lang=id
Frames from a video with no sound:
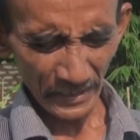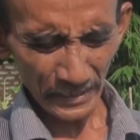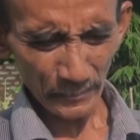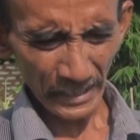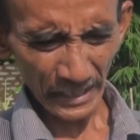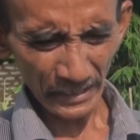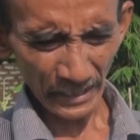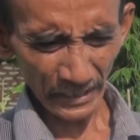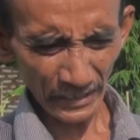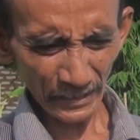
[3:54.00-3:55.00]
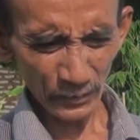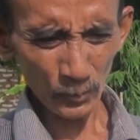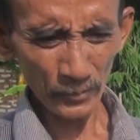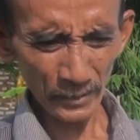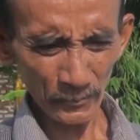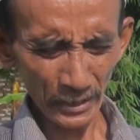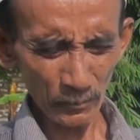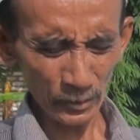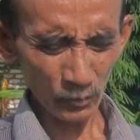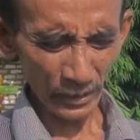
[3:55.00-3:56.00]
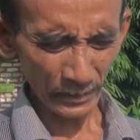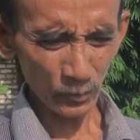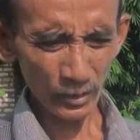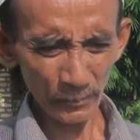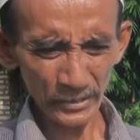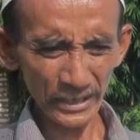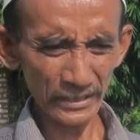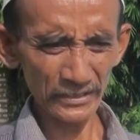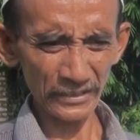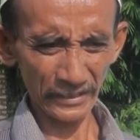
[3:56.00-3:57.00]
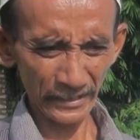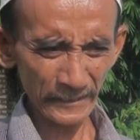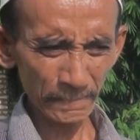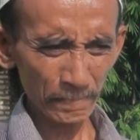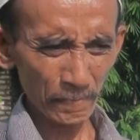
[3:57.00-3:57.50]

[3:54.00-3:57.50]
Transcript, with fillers: ini malah dari Sumeneb dari Batuan juga pesan ke sini